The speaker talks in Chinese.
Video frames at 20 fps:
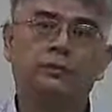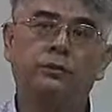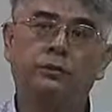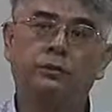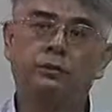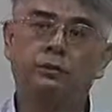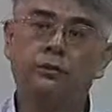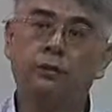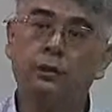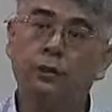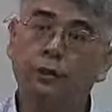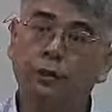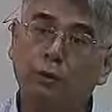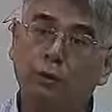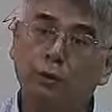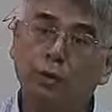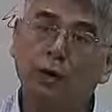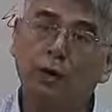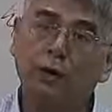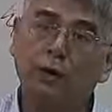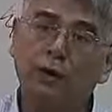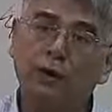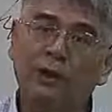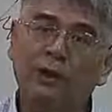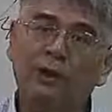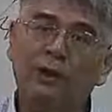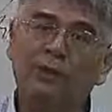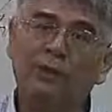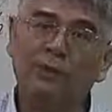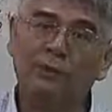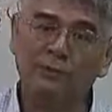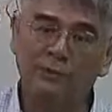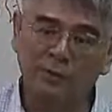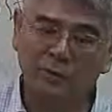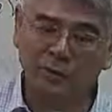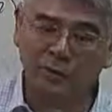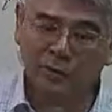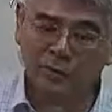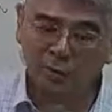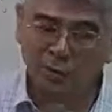这个就有点怪了啊！我们
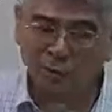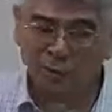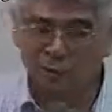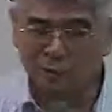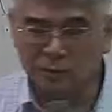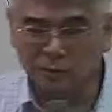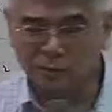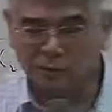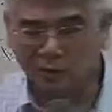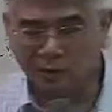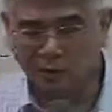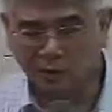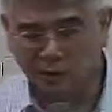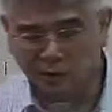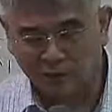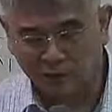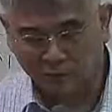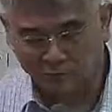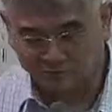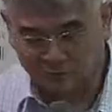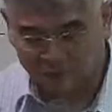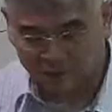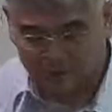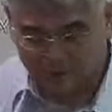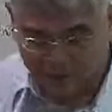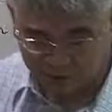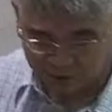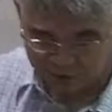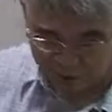迫不及待来看一下他在